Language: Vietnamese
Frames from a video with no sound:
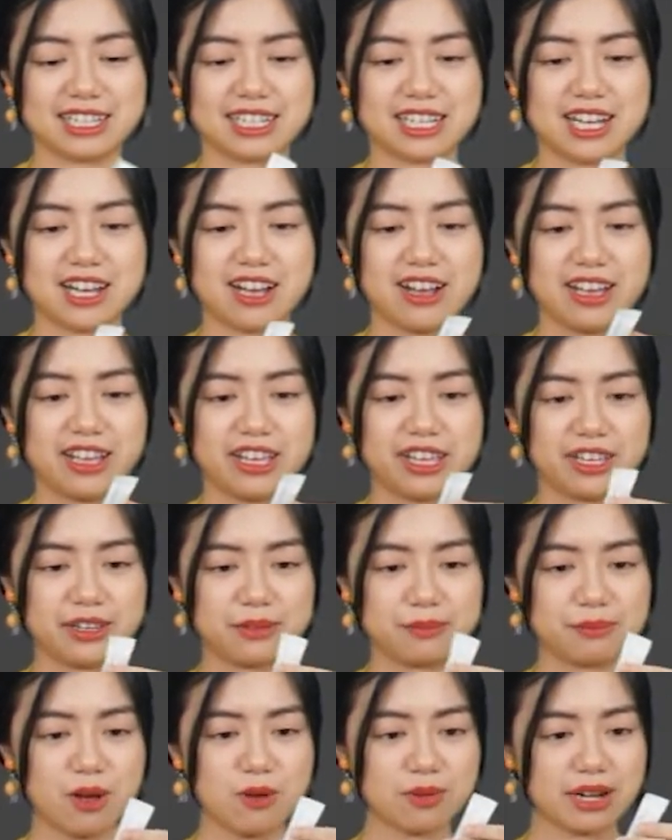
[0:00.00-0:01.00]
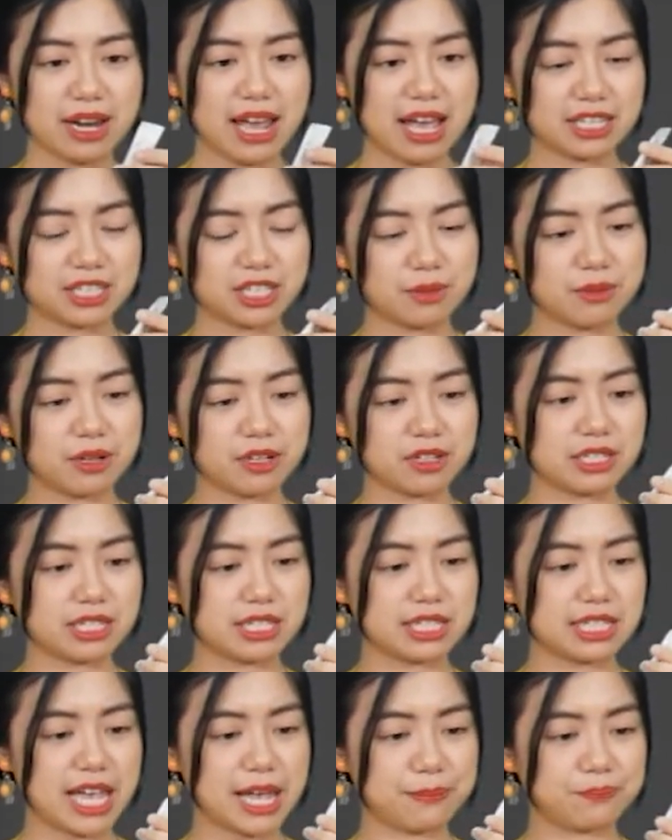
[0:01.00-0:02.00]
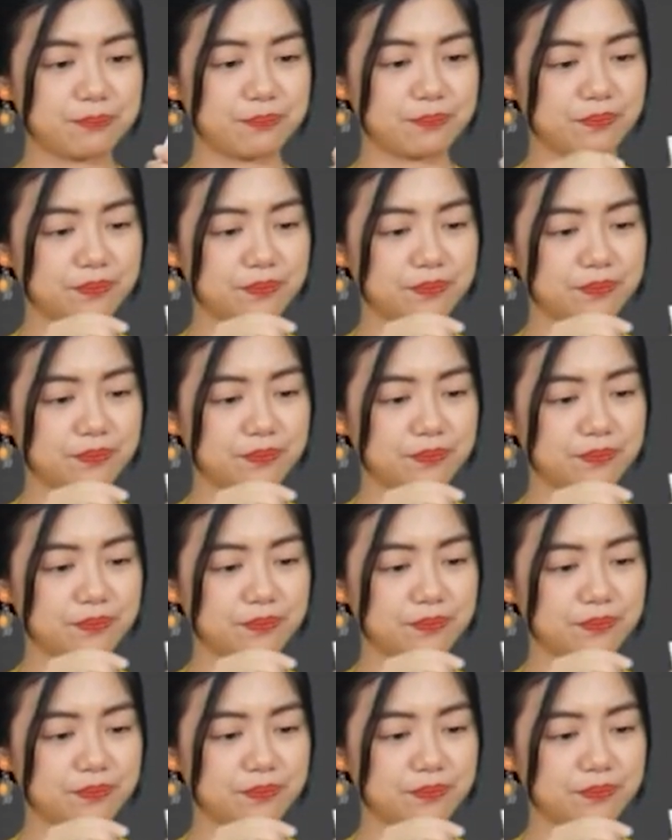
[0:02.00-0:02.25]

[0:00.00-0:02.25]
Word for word: rồi bóc ra cho mọi người xem